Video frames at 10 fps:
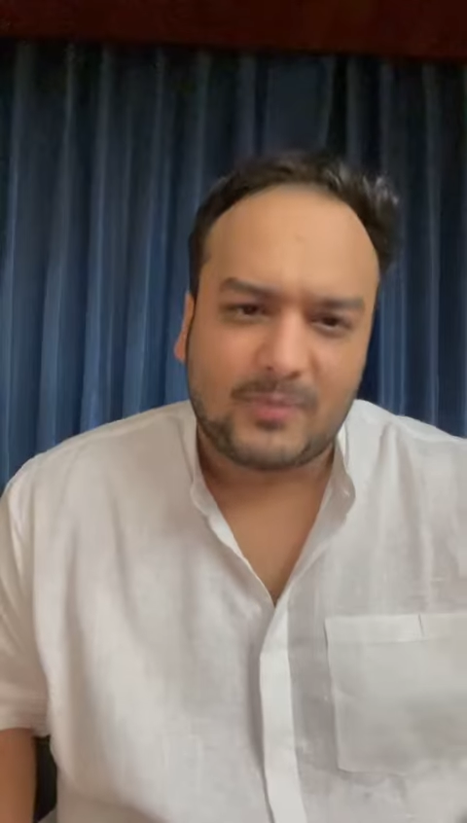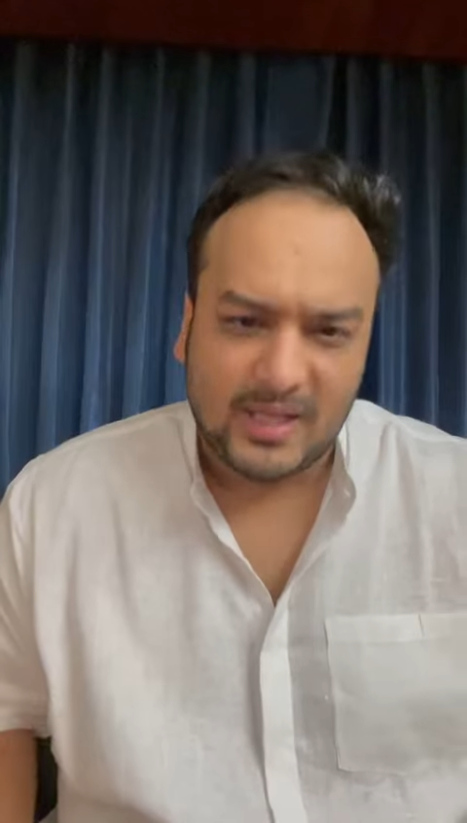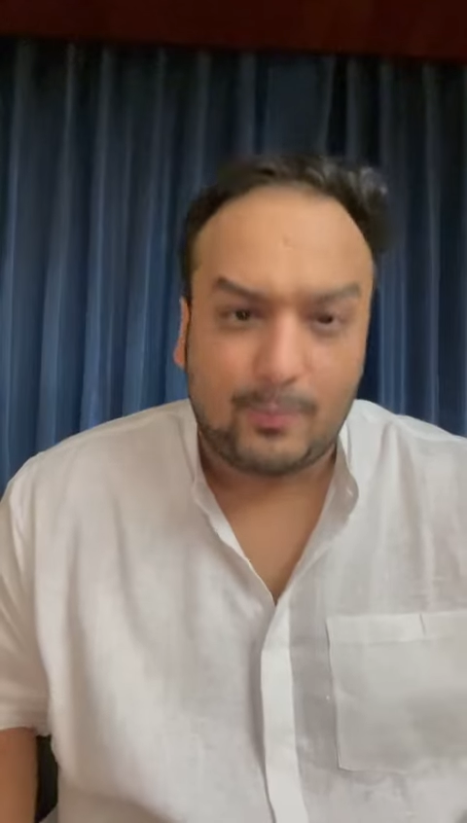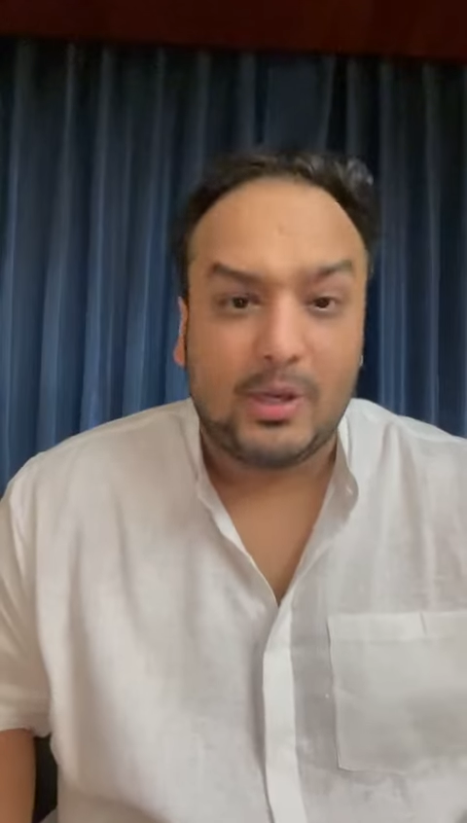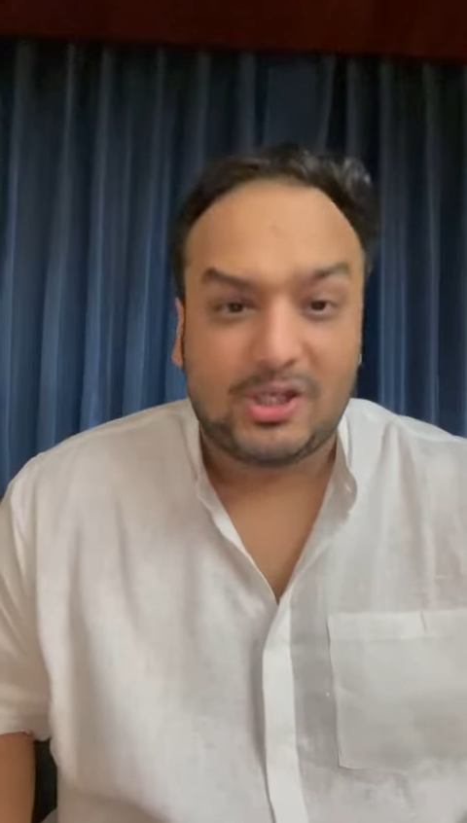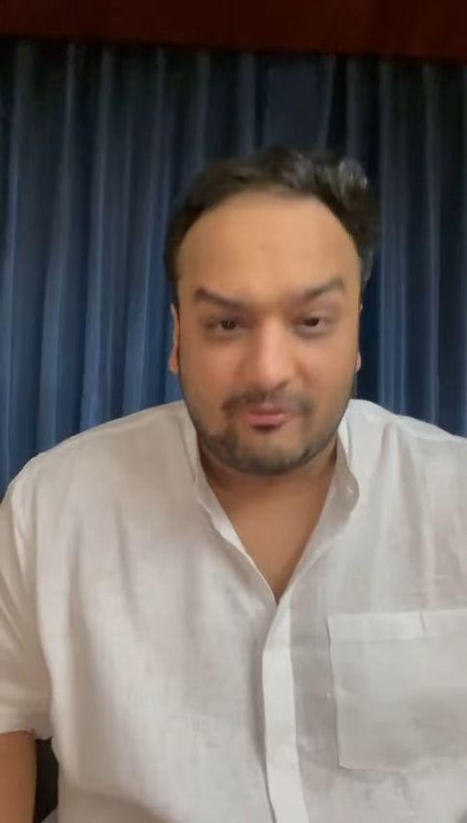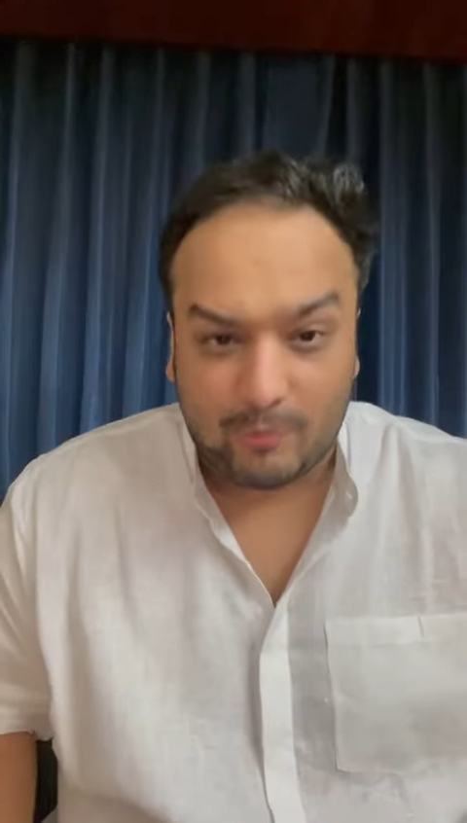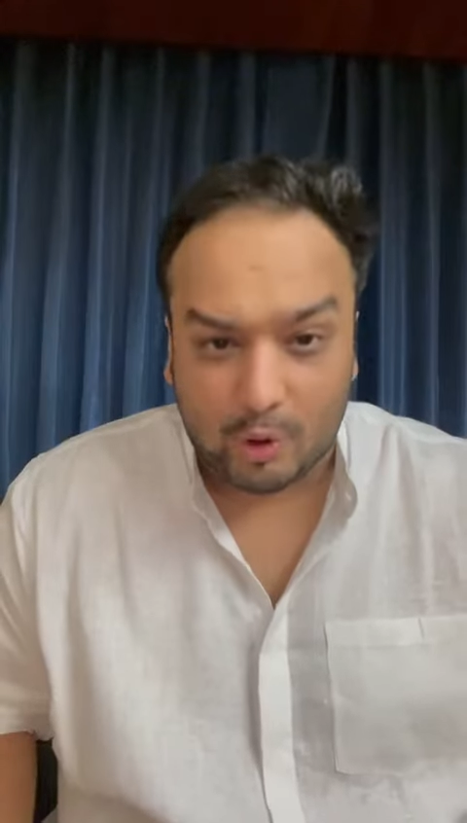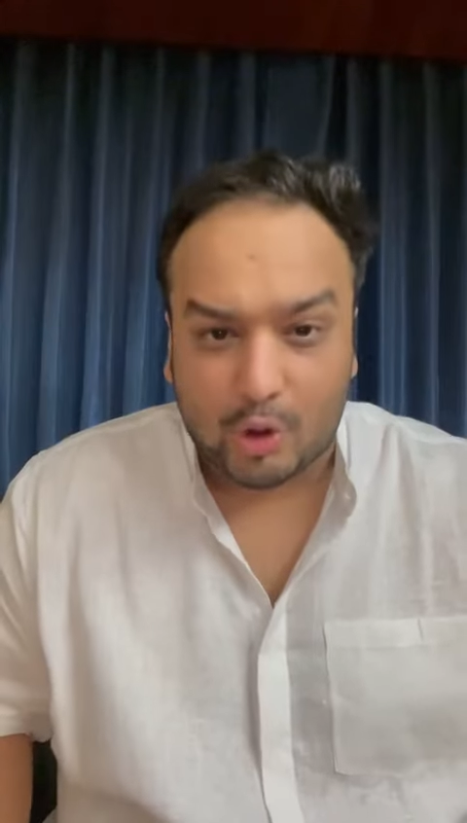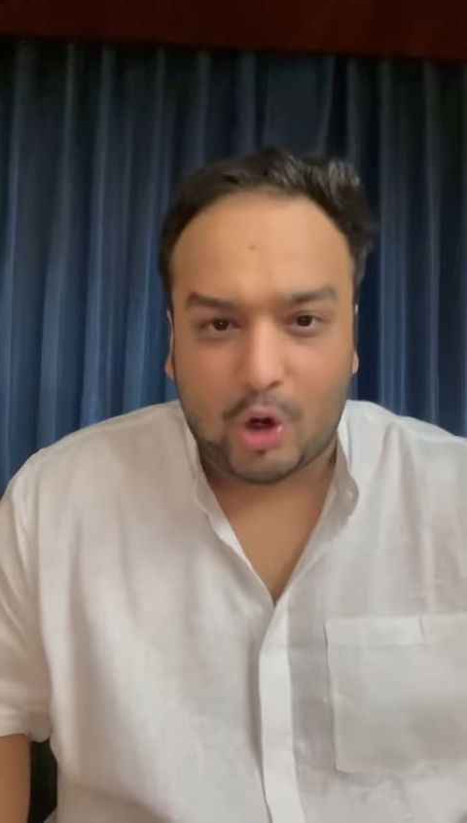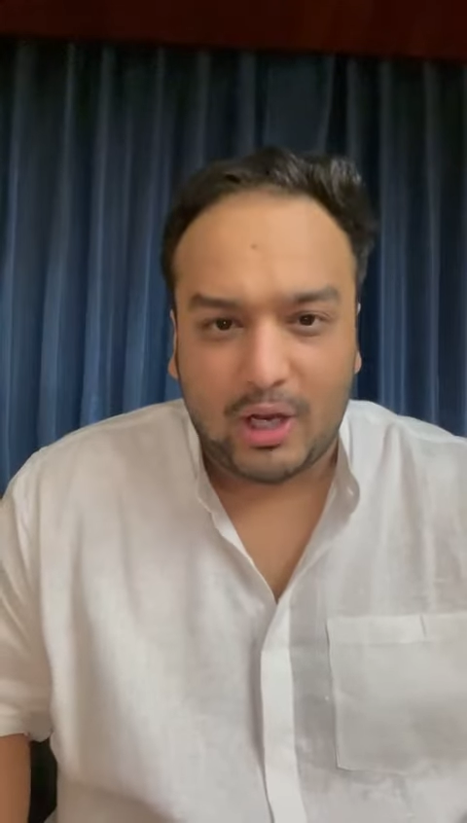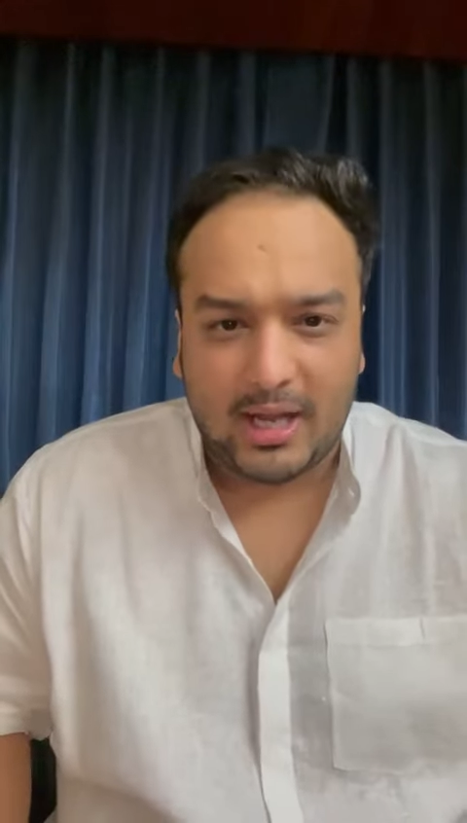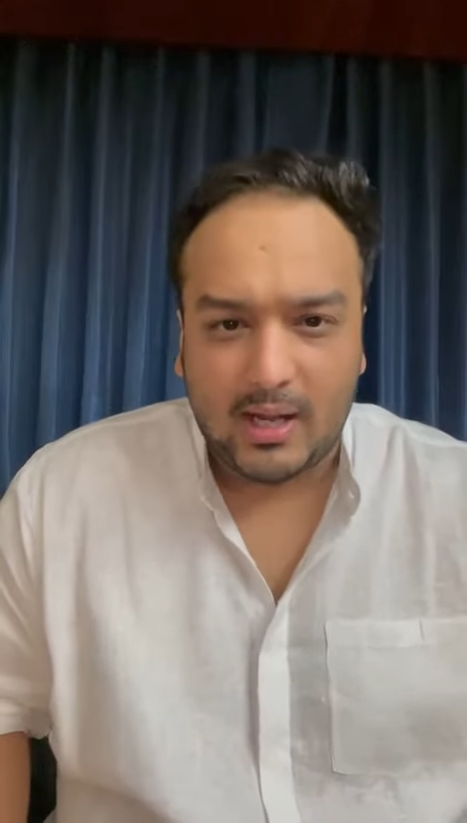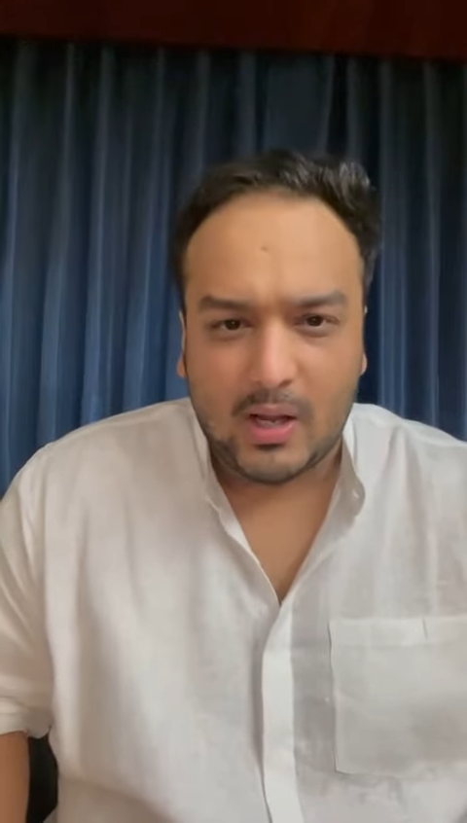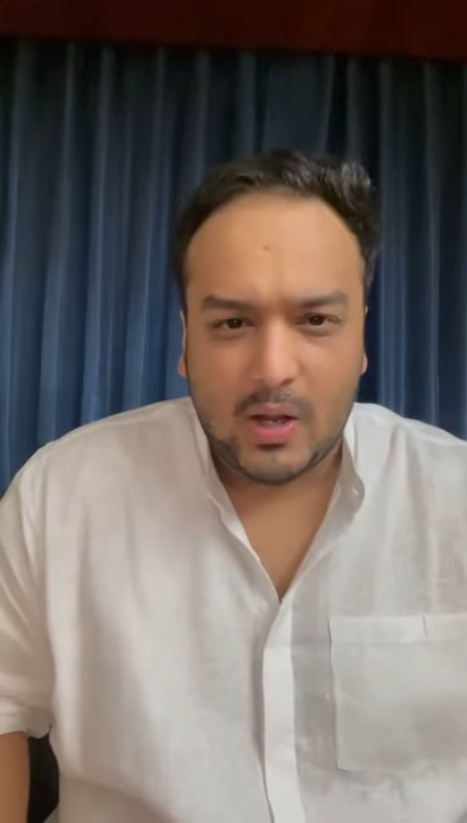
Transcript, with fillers: ये ब्रीच ऑफ प्रोटोकॉल है